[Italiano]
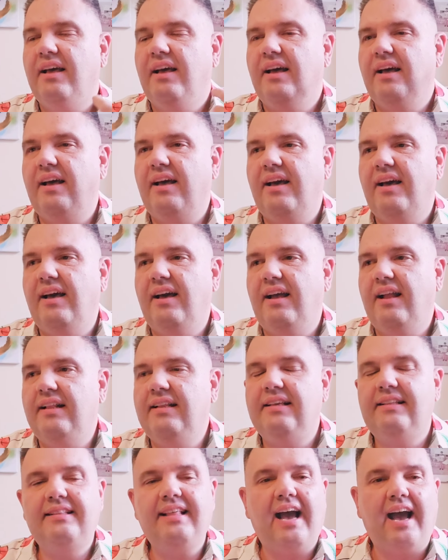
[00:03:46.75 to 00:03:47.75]
eh,
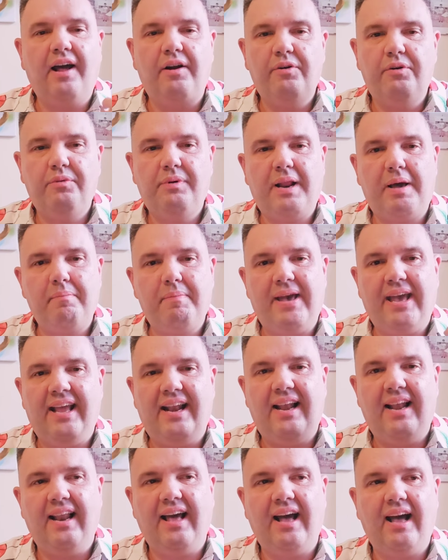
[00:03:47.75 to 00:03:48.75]
gli danno una
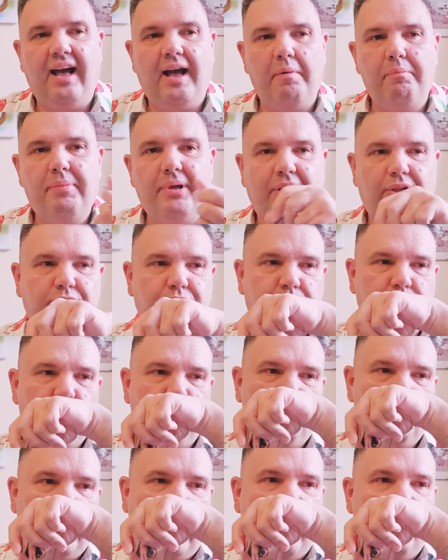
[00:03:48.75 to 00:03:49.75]
bella
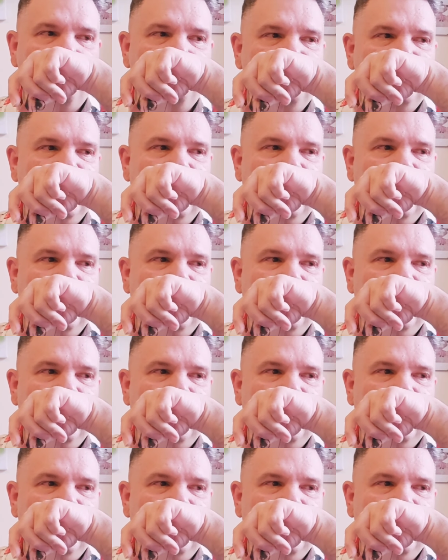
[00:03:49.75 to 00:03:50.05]
apertura,